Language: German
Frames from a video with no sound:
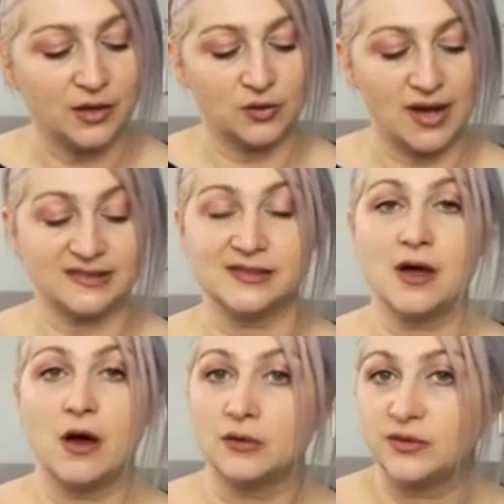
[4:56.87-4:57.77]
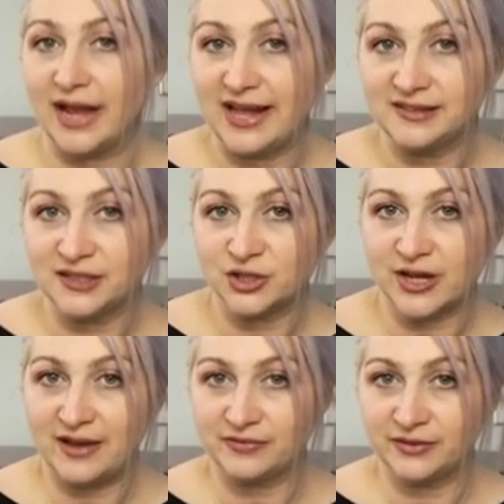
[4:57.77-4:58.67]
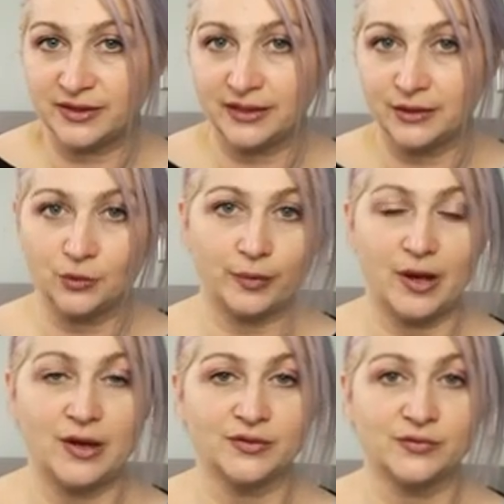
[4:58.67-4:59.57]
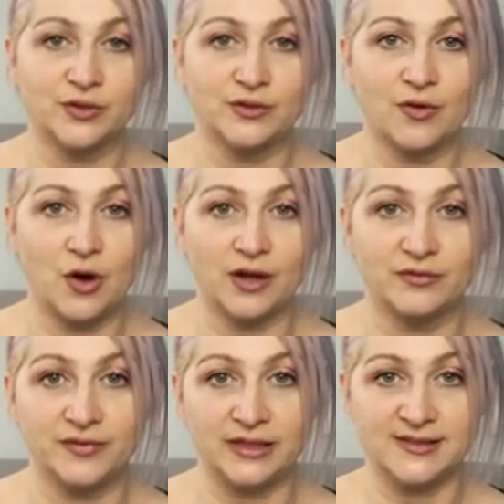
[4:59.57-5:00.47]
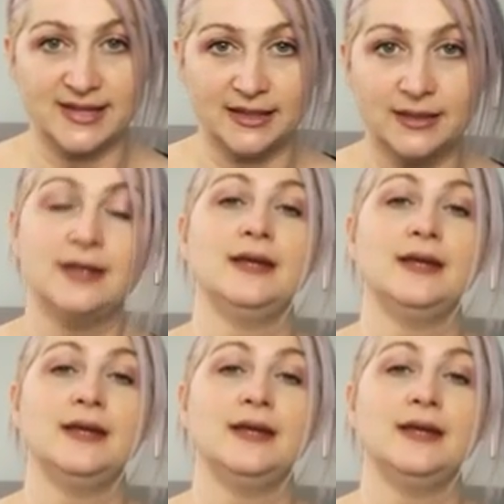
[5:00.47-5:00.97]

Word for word: Du hast hier auch 30 Streifen drinnen, du brauchst für die Woche 14,